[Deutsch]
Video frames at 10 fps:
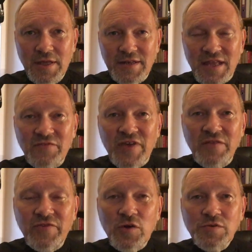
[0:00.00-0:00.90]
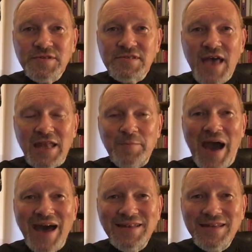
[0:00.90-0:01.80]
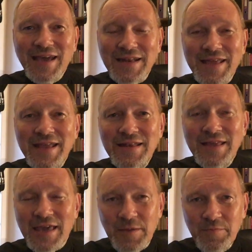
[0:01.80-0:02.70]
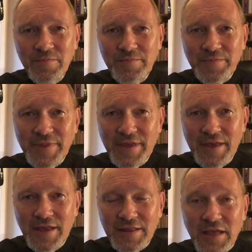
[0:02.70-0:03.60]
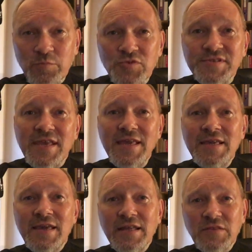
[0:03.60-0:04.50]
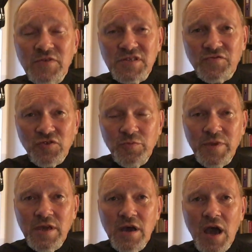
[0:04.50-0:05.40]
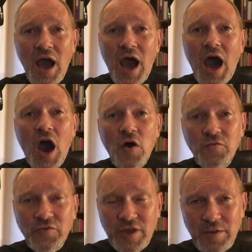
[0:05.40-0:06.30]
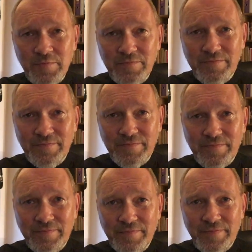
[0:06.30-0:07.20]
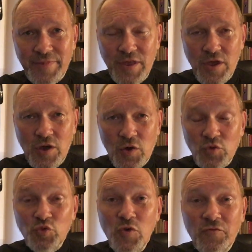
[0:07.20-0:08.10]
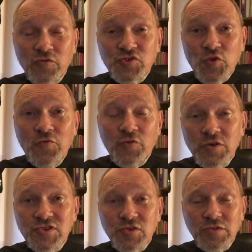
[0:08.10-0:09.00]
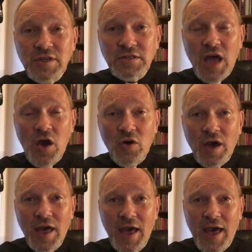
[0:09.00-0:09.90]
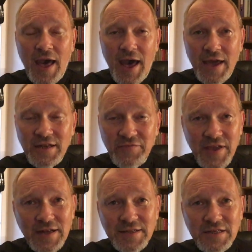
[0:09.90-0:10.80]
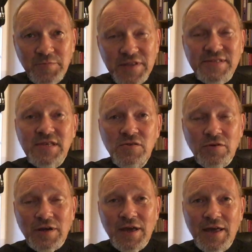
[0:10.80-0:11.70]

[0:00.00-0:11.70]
Denn wenn wir uns einem anderen hingeben, dann muss ich etwas von mir aufgeben. Und nur so funktioniert auch eine wirkliche Beziehung,